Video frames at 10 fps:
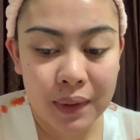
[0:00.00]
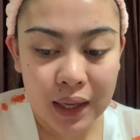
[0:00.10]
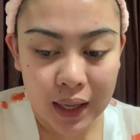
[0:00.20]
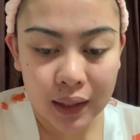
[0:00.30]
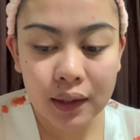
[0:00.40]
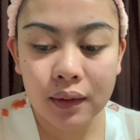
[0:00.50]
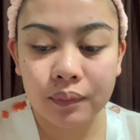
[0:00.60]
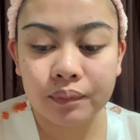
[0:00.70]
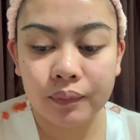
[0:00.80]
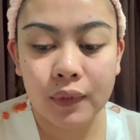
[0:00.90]
begin.
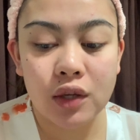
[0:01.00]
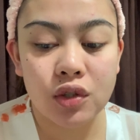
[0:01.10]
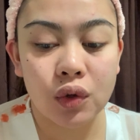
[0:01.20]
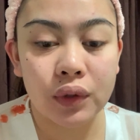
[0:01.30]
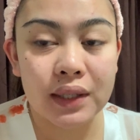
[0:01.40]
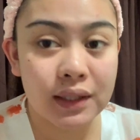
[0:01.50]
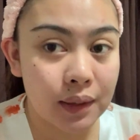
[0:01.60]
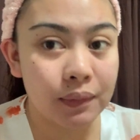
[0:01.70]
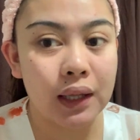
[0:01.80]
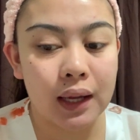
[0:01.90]
So,
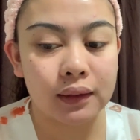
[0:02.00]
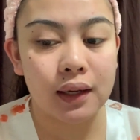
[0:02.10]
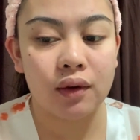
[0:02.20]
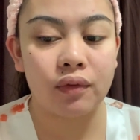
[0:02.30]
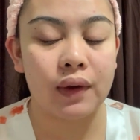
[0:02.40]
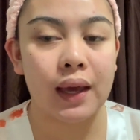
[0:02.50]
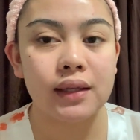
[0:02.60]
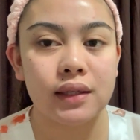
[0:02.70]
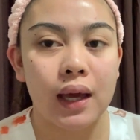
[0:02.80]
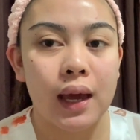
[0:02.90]
na-steam na natin ang face.